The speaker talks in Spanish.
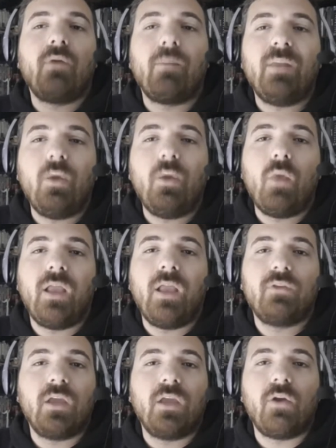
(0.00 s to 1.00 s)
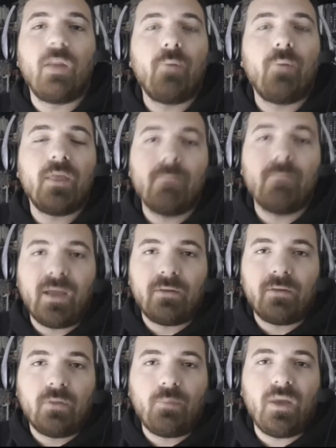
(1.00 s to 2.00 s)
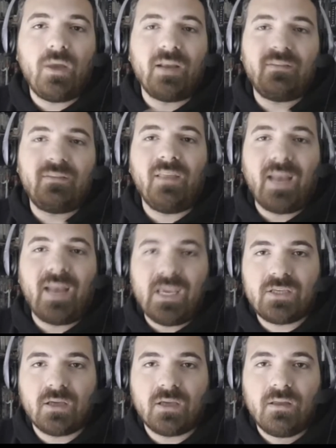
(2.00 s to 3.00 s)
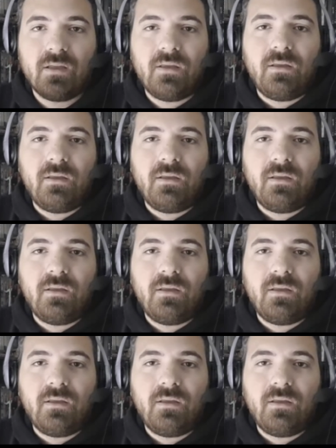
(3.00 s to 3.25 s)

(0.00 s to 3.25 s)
una película y que ustedes no la pueden ver, no pueden acceder a ella.